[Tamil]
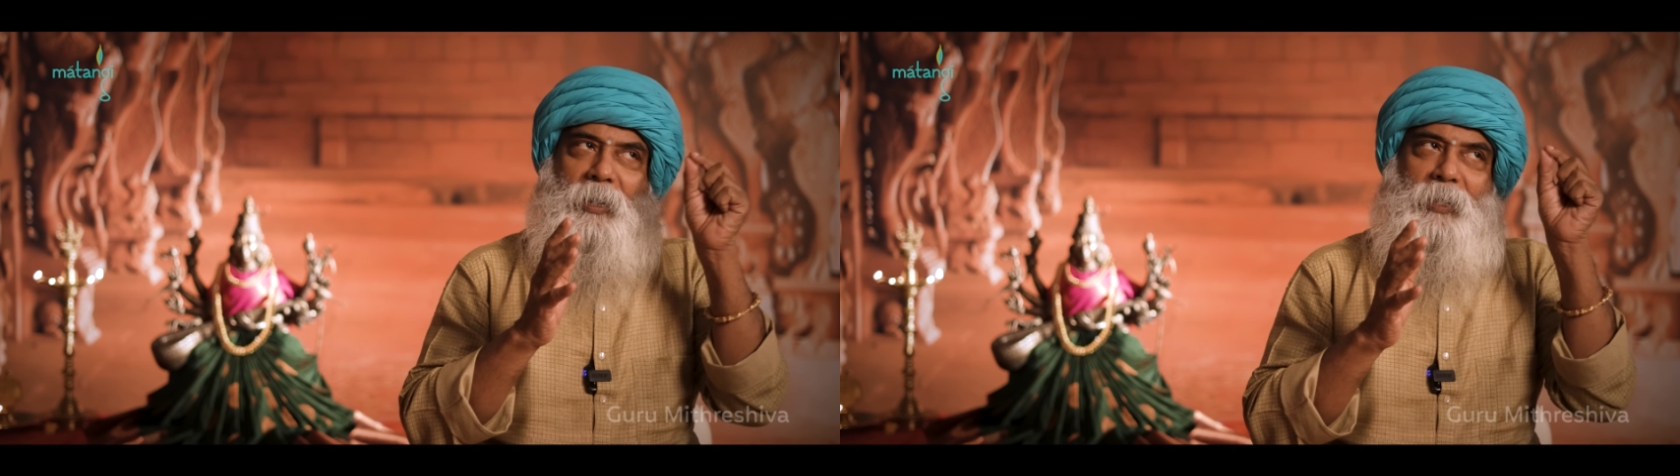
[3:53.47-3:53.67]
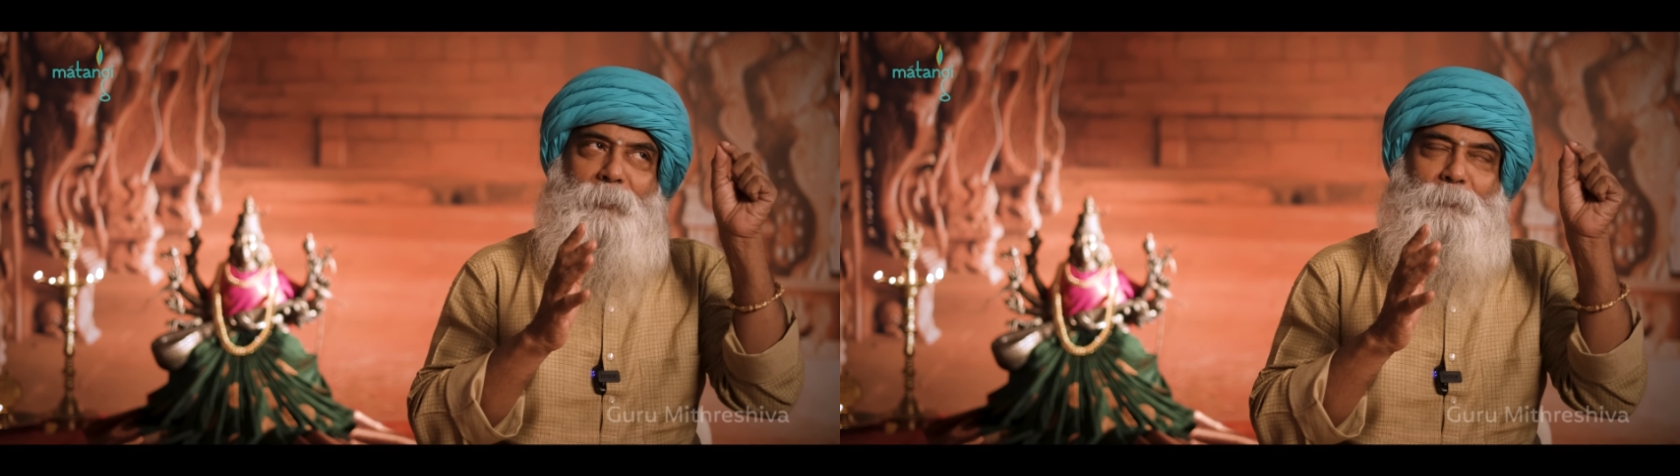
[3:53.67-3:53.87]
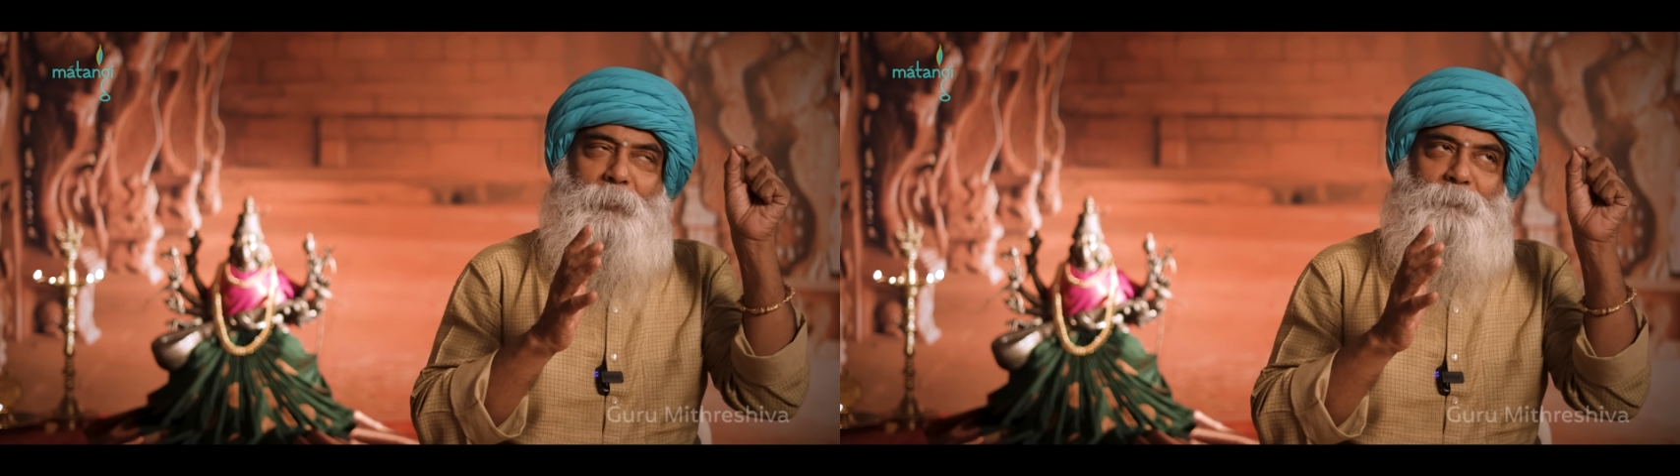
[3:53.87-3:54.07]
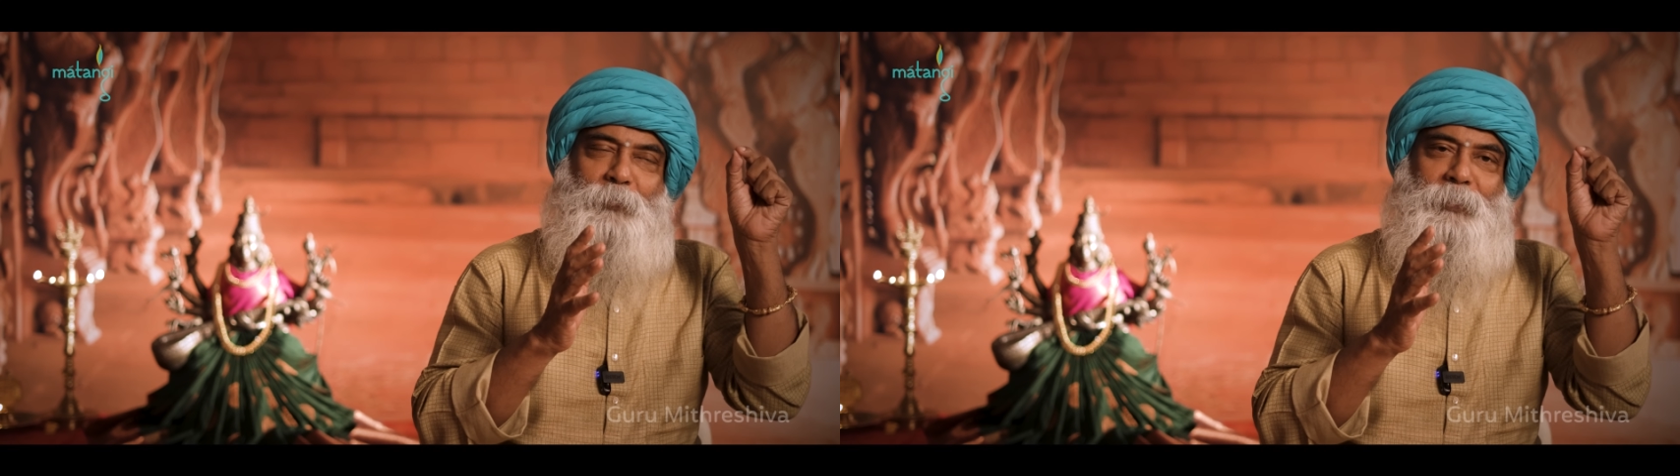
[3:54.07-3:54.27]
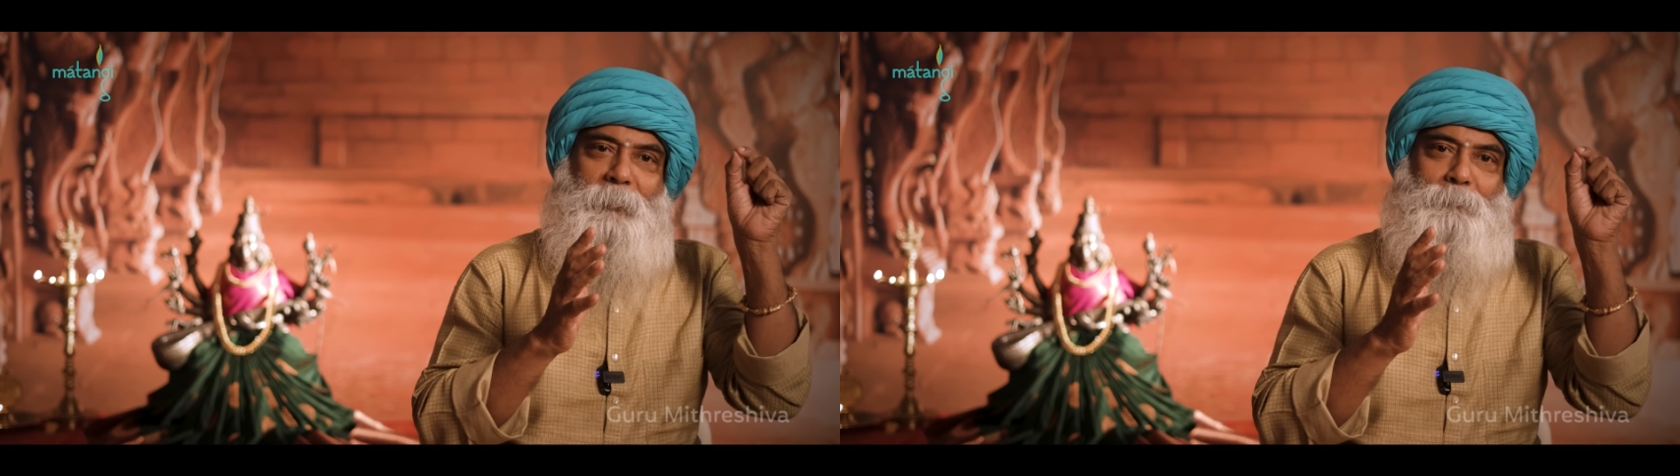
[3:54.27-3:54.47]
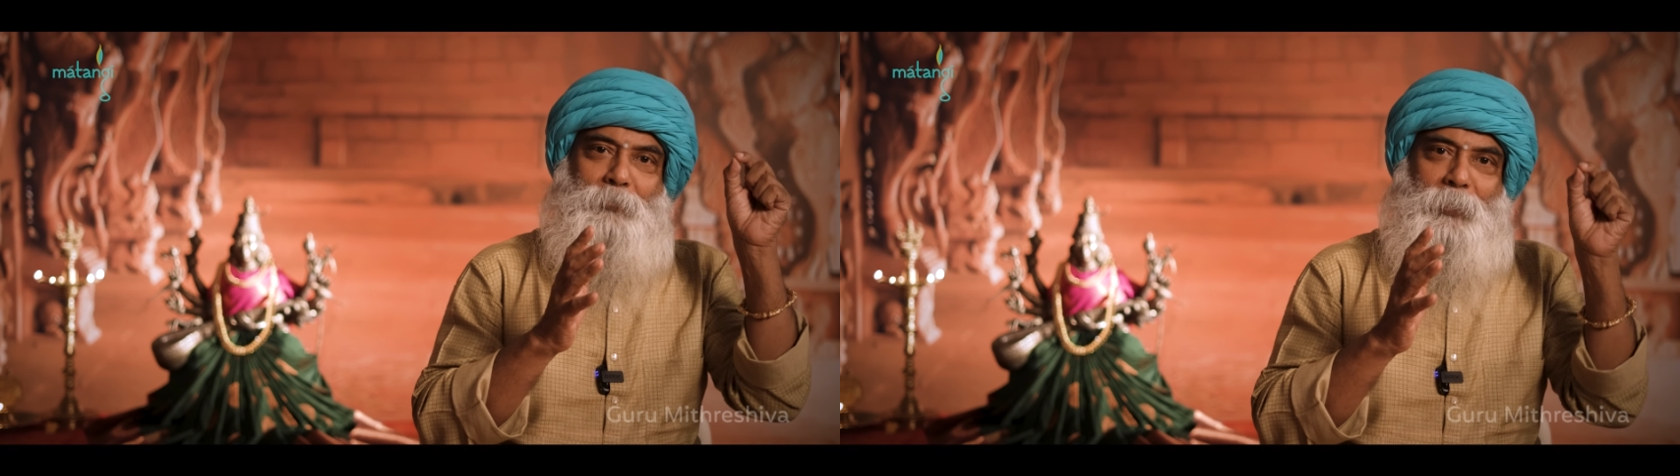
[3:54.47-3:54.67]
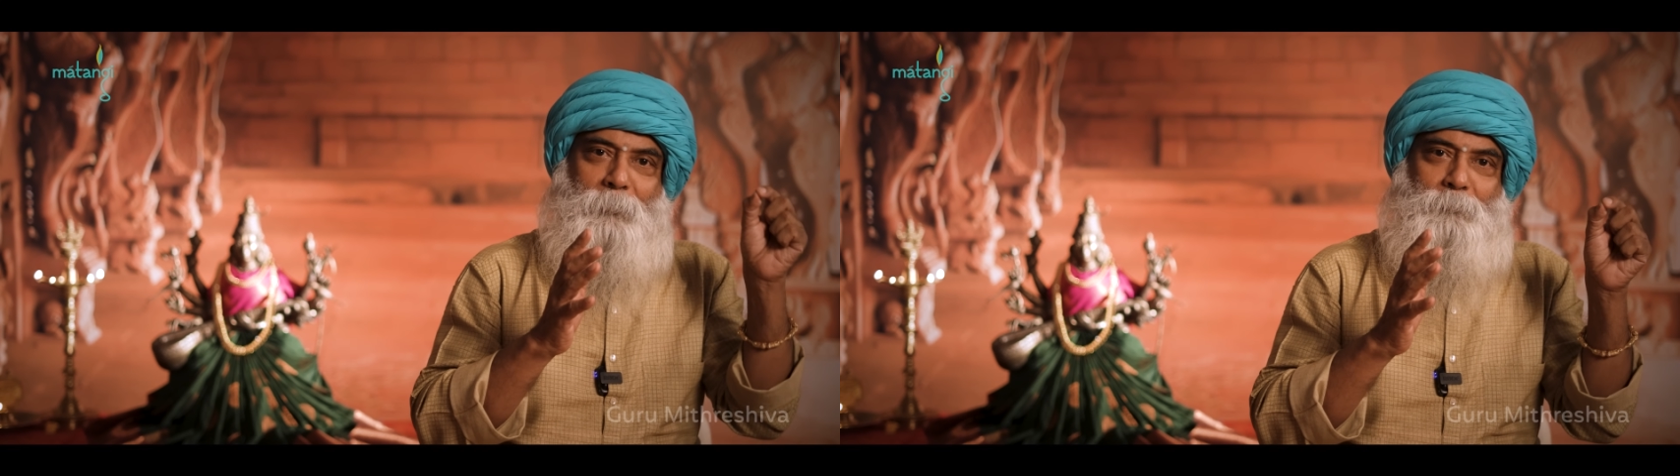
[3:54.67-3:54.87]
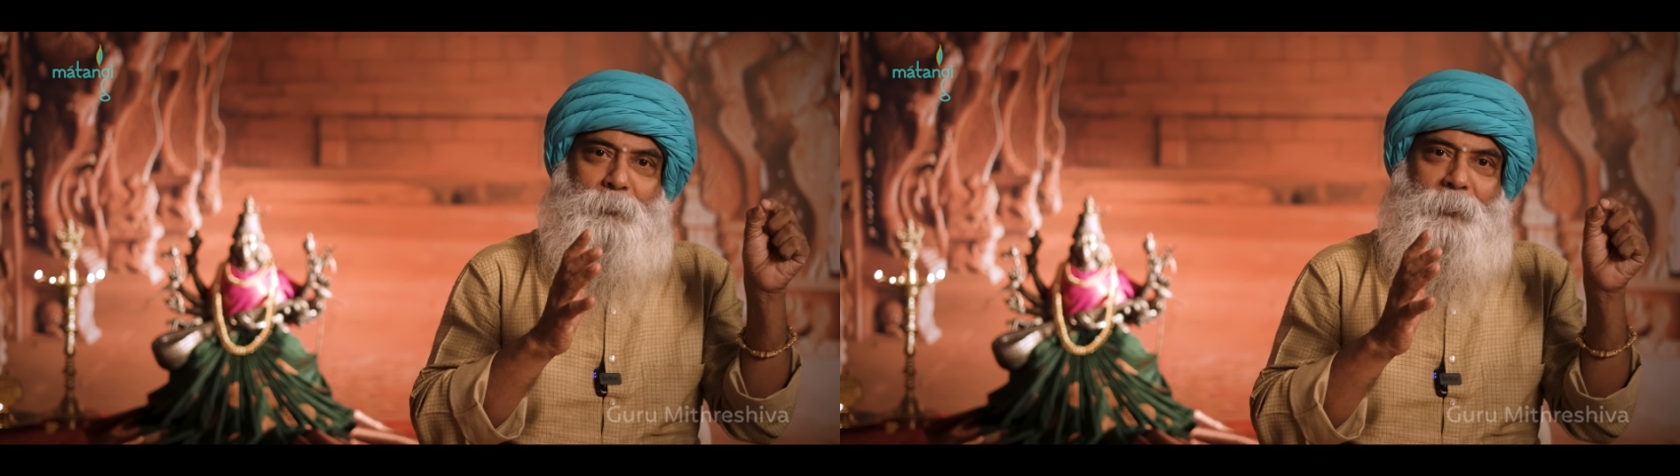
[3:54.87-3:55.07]
ஆரம்பம் வந்து
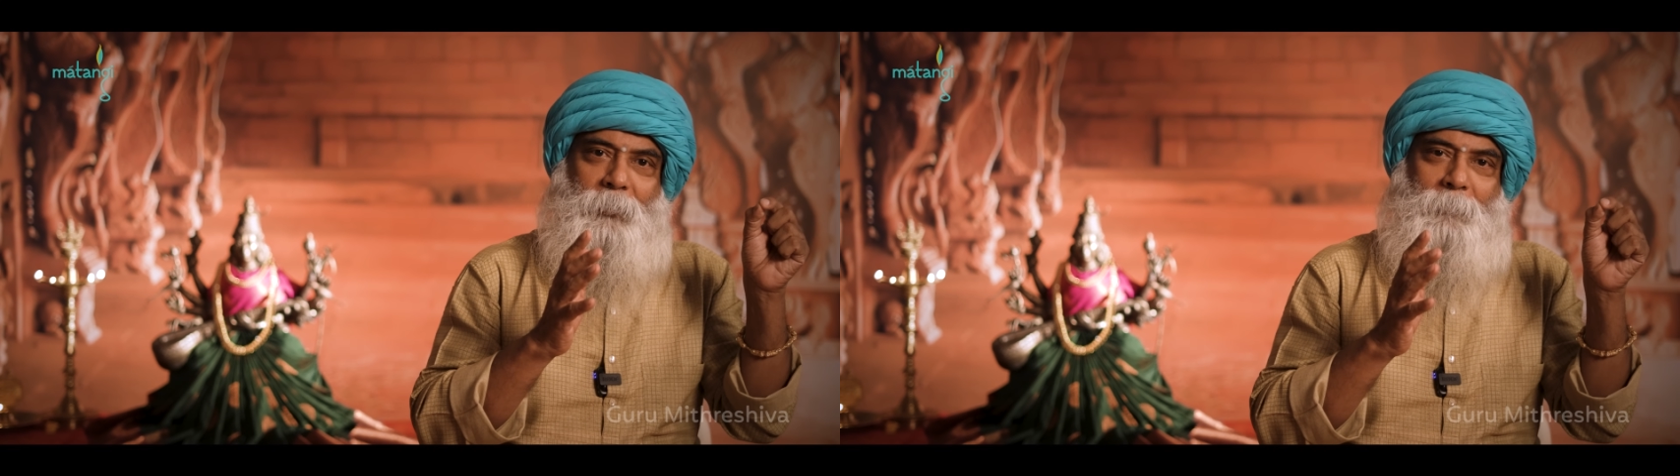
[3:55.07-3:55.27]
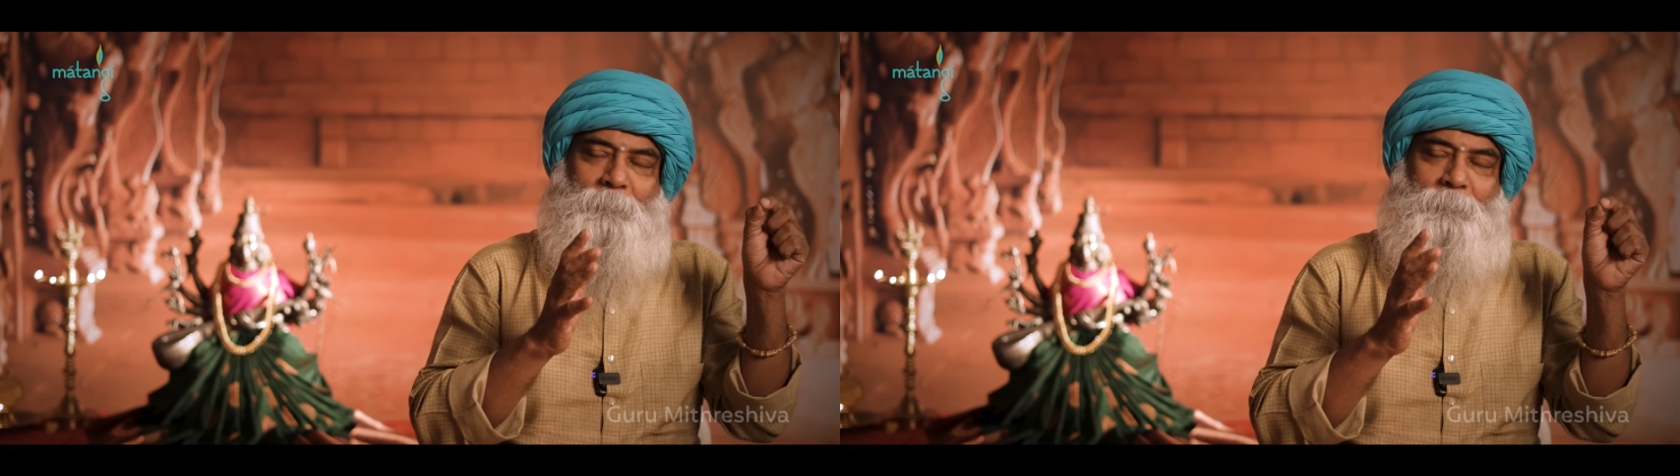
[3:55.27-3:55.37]
பிறப்பு